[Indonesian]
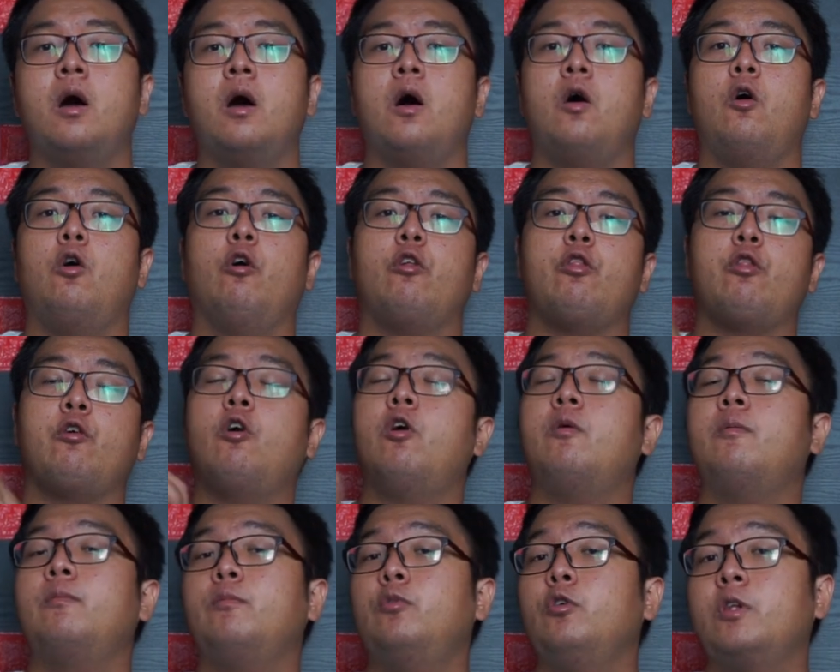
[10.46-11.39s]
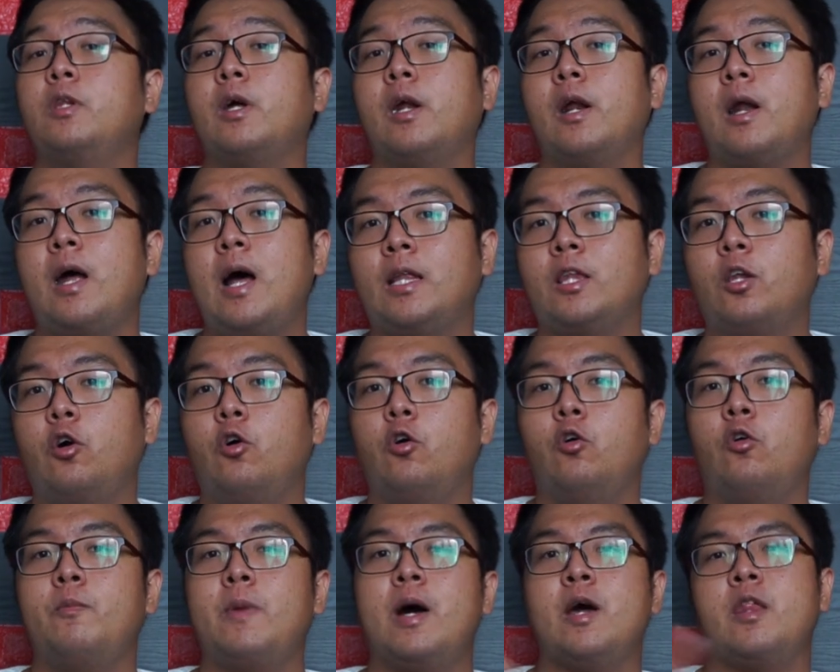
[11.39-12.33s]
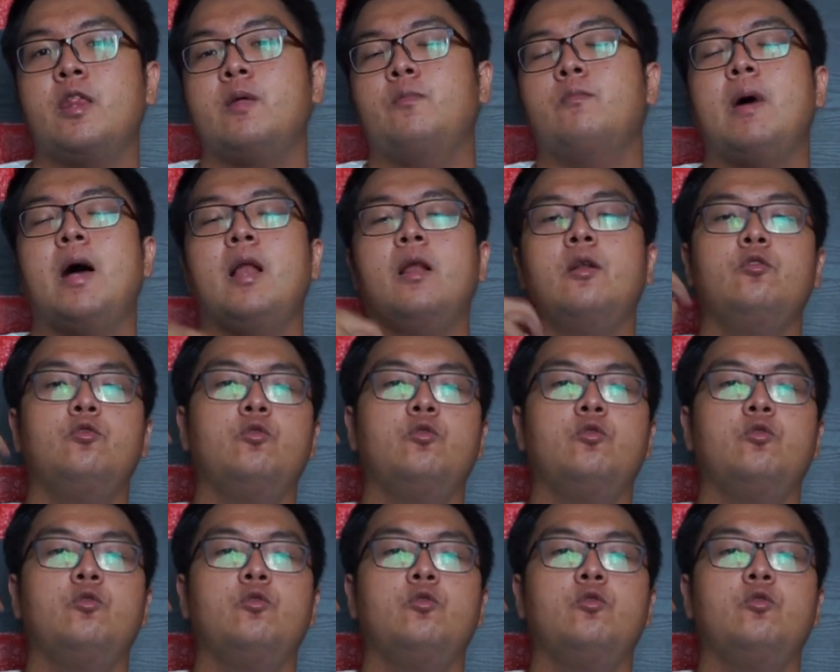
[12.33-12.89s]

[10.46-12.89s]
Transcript: host komputer atau maksimal